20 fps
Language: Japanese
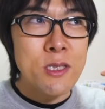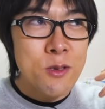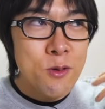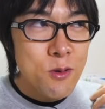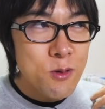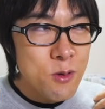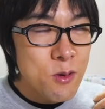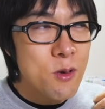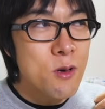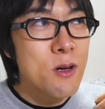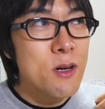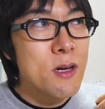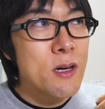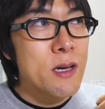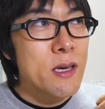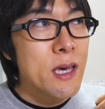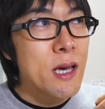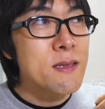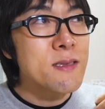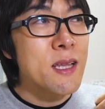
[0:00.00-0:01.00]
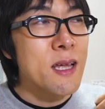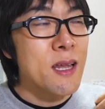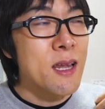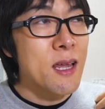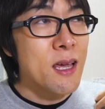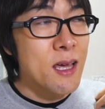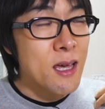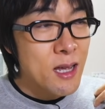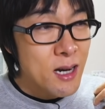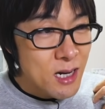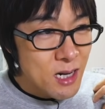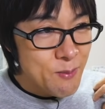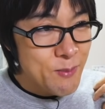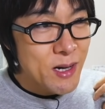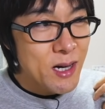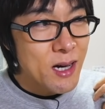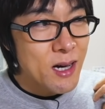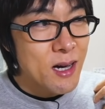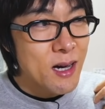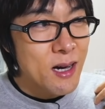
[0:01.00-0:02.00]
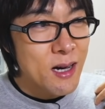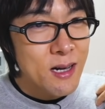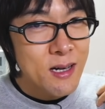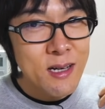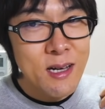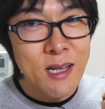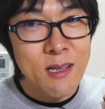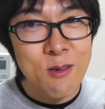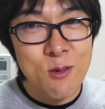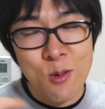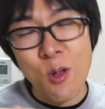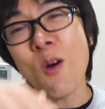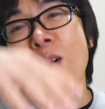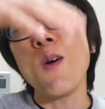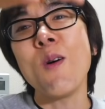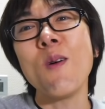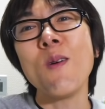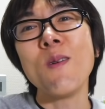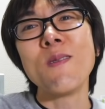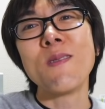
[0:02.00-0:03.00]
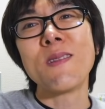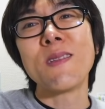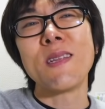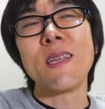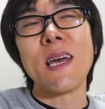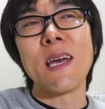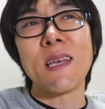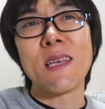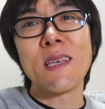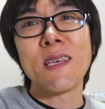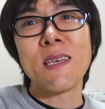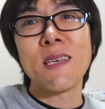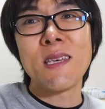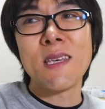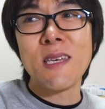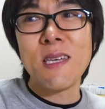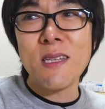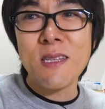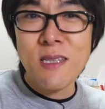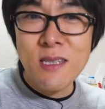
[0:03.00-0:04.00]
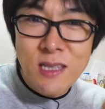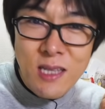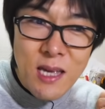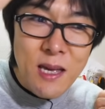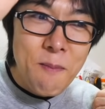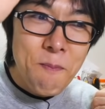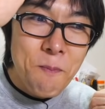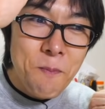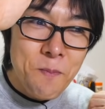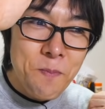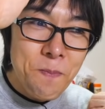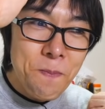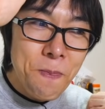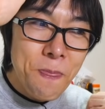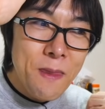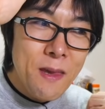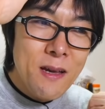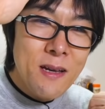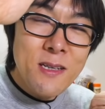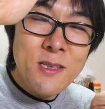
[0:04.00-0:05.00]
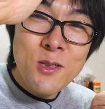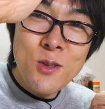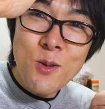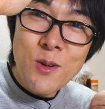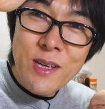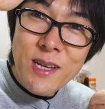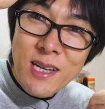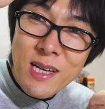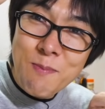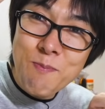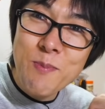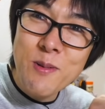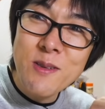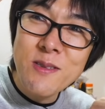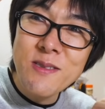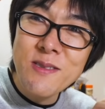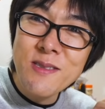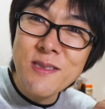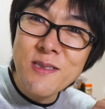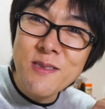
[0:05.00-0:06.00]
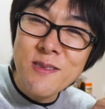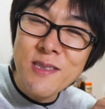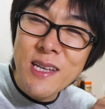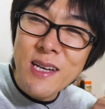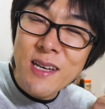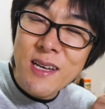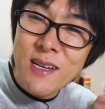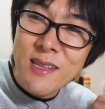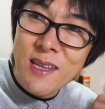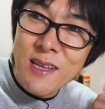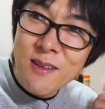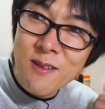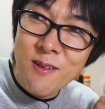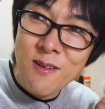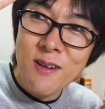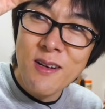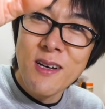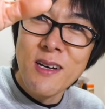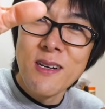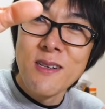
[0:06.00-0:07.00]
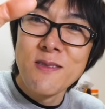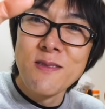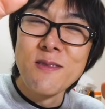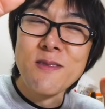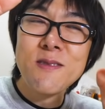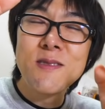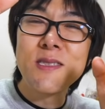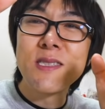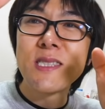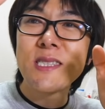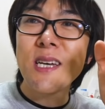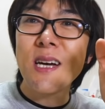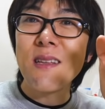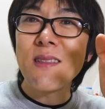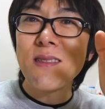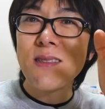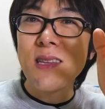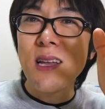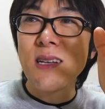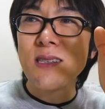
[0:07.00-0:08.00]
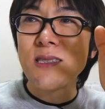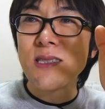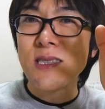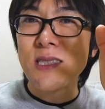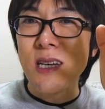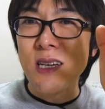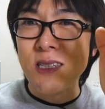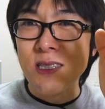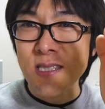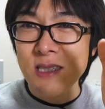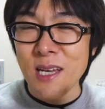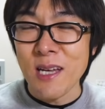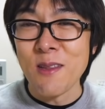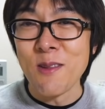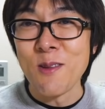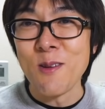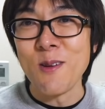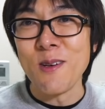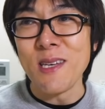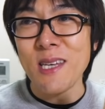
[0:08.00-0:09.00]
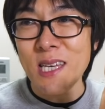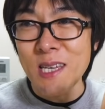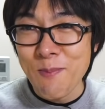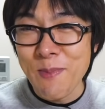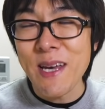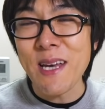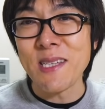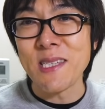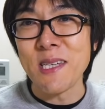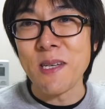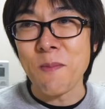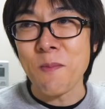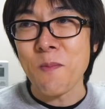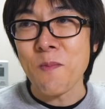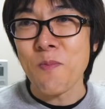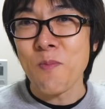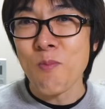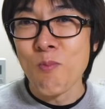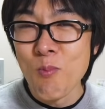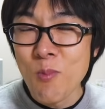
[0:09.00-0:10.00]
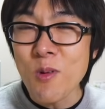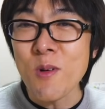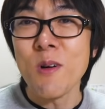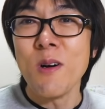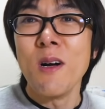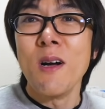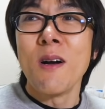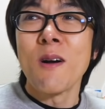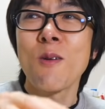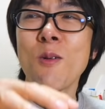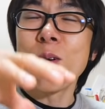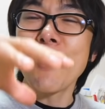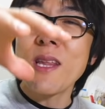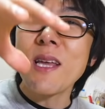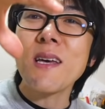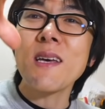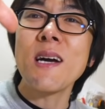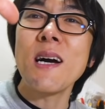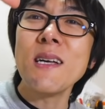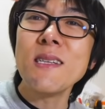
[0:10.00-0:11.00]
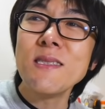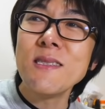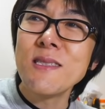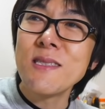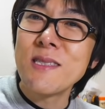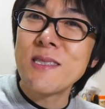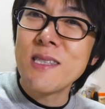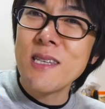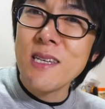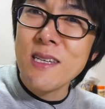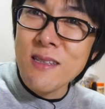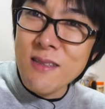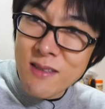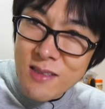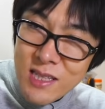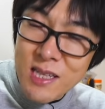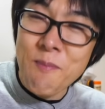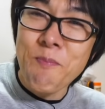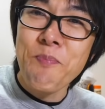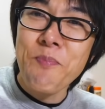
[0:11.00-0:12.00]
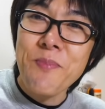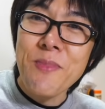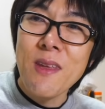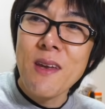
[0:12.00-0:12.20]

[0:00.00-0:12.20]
にちょうどやるならやらねばがドーンって来てそれが僕の中でのうっちゃんなんちゃんさんのイメージもうこれで完全に